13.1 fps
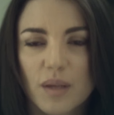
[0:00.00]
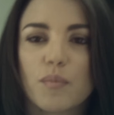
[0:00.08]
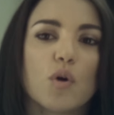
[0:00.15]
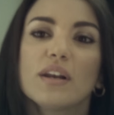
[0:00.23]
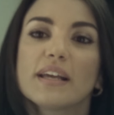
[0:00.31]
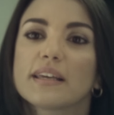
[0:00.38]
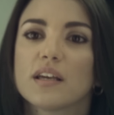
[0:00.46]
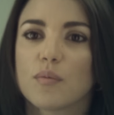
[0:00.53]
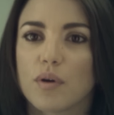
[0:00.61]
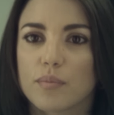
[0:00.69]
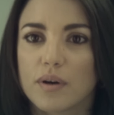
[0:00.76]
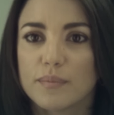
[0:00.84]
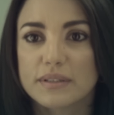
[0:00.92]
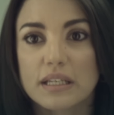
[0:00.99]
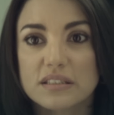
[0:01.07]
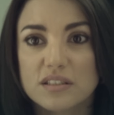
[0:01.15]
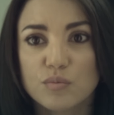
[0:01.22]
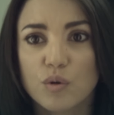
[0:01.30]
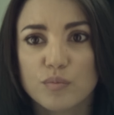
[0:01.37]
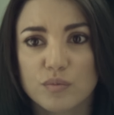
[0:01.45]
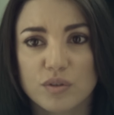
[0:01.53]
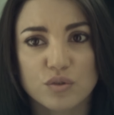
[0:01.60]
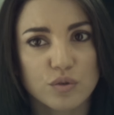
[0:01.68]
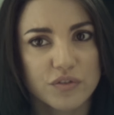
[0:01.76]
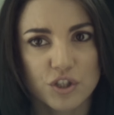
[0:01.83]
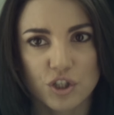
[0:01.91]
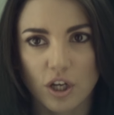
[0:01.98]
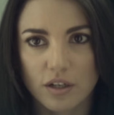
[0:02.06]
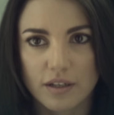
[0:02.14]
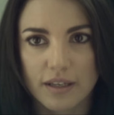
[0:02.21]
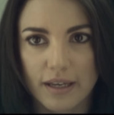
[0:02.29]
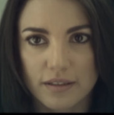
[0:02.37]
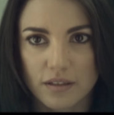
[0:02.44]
بقول لك ايه يا بابا ما تخصمهم من مصروفي الشهر الجاي